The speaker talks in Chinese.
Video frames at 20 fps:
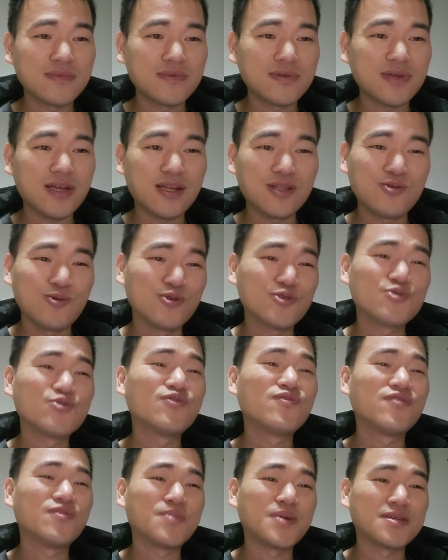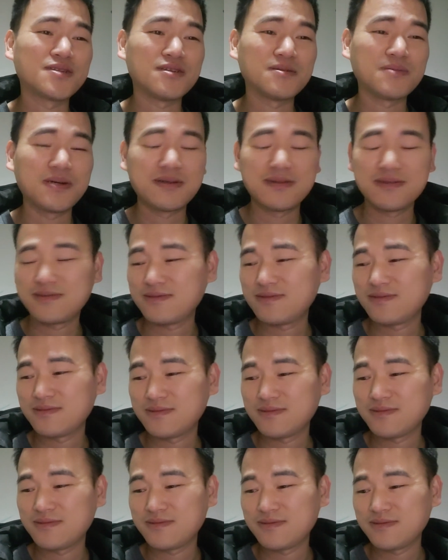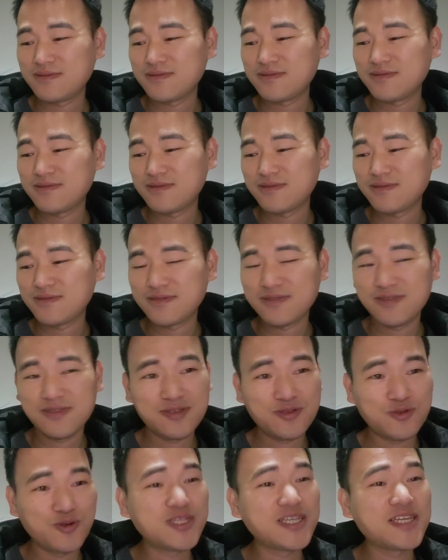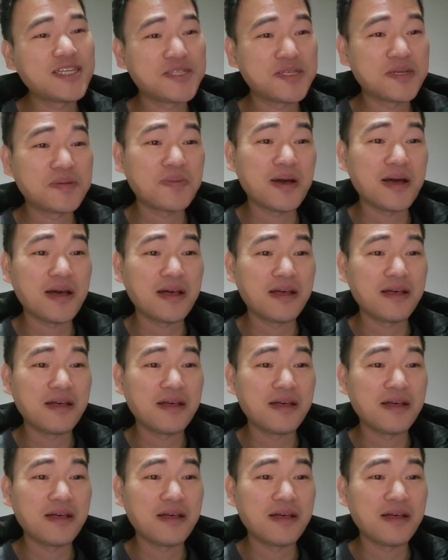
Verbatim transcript: 看多舒服嘛是吧？多解气嘛！